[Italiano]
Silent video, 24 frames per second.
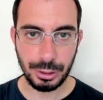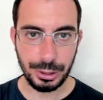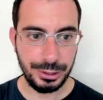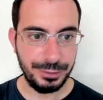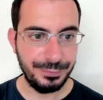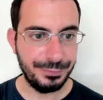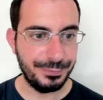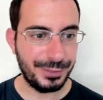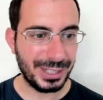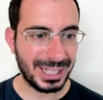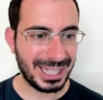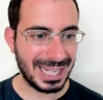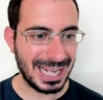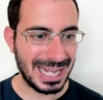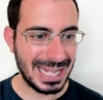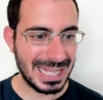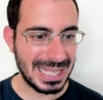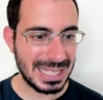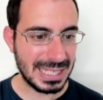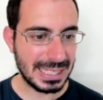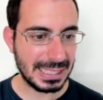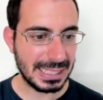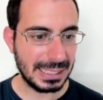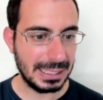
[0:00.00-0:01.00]
in
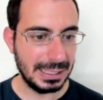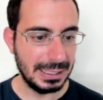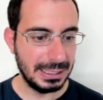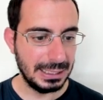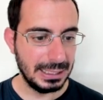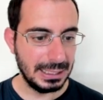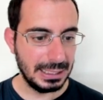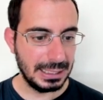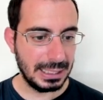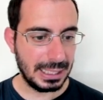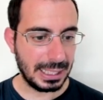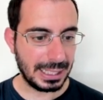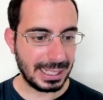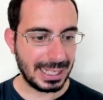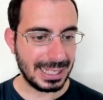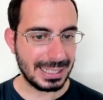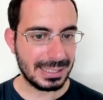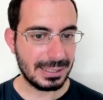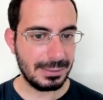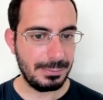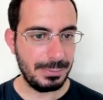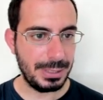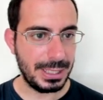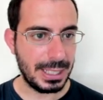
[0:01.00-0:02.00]
vacanza a
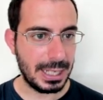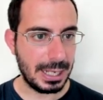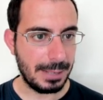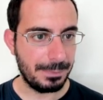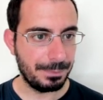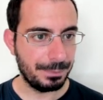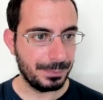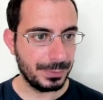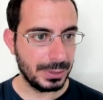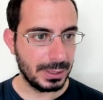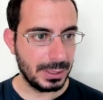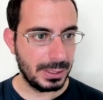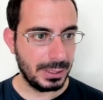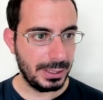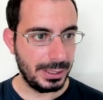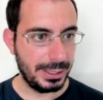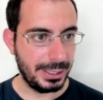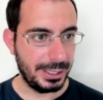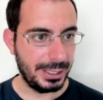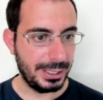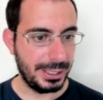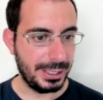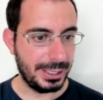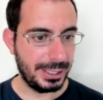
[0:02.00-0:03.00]
casa mia
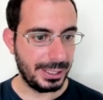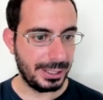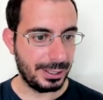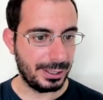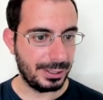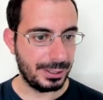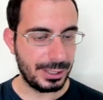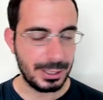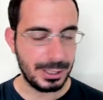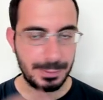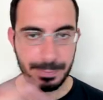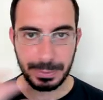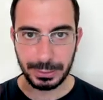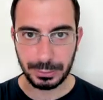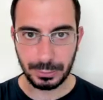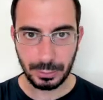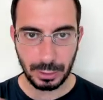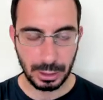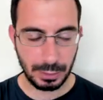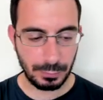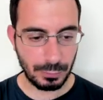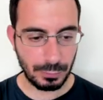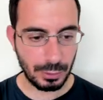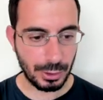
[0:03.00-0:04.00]
eh, rispetto
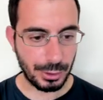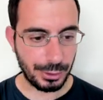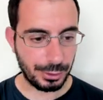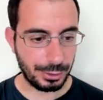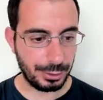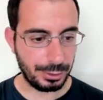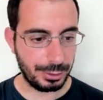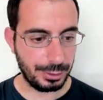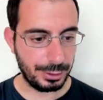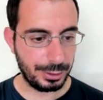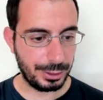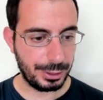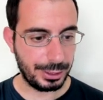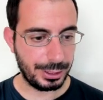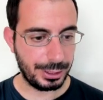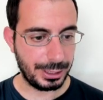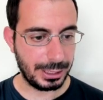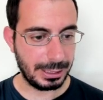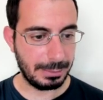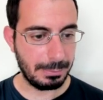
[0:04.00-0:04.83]
al lavoro eh, a